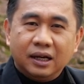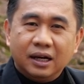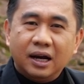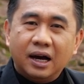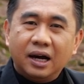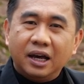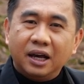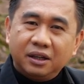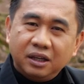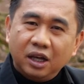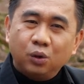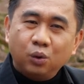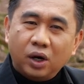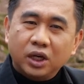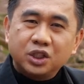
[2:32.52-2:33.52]
nga iti
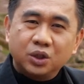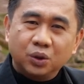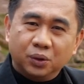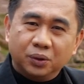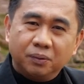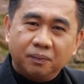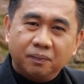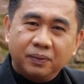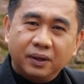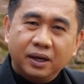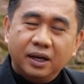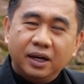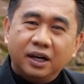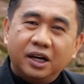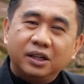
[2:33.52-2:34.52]
edukasyon
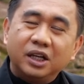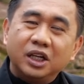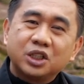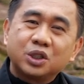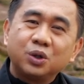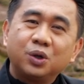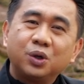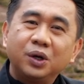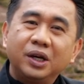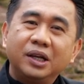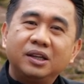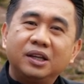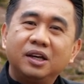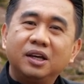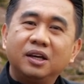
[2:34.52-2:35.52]
ket iso
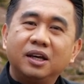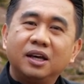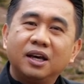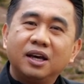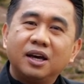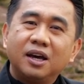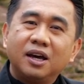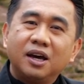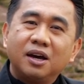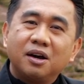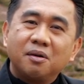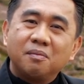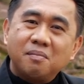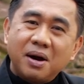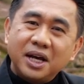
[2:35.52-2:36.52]
iti
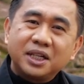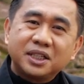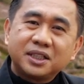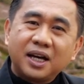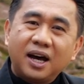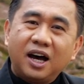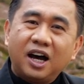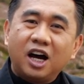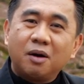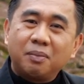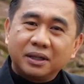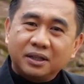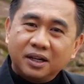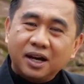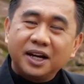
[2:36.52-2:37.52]
maysa
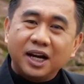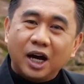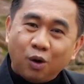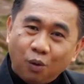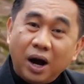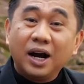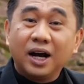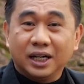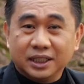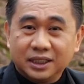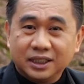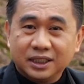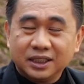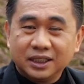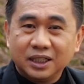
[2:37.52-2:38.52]
akapatgan
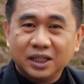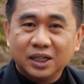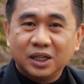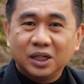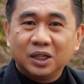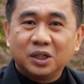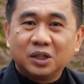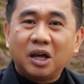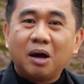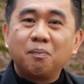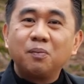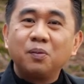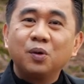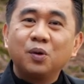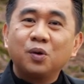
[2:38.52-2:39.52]
awagas
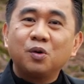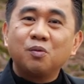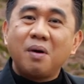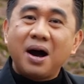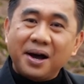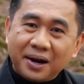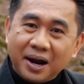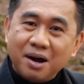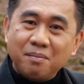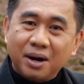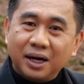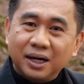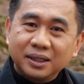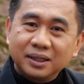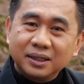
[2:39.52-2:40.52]
tapno
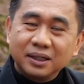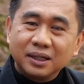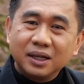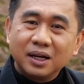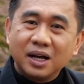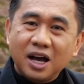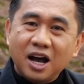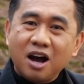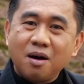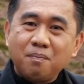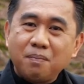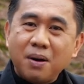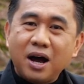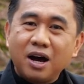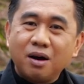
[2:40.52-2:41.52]
maaramat nga
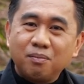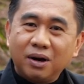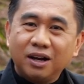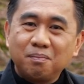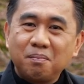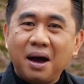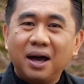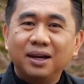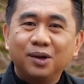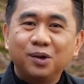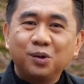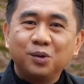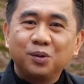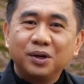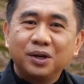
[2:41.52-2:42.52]

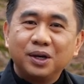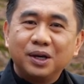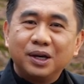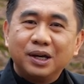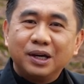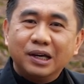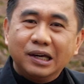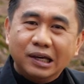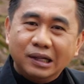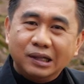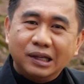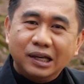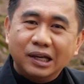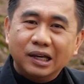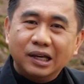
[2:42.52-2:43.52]
pangbalbaliw
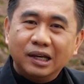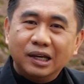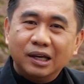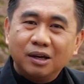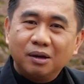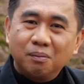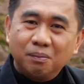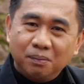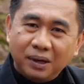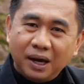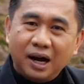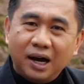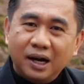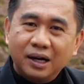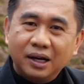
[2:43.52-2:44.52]
iti
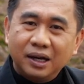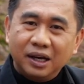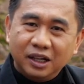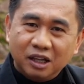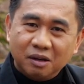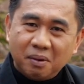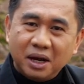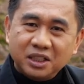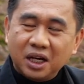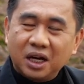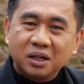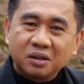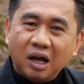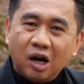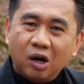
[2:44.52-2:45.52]
biyag iti maysa
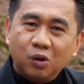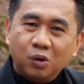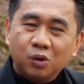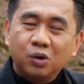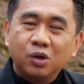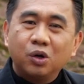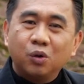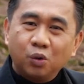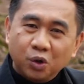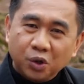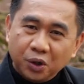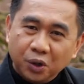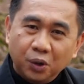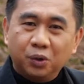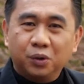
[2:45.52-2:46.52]
nga tao
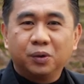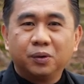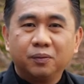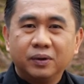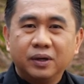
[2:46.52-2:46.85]
Uno,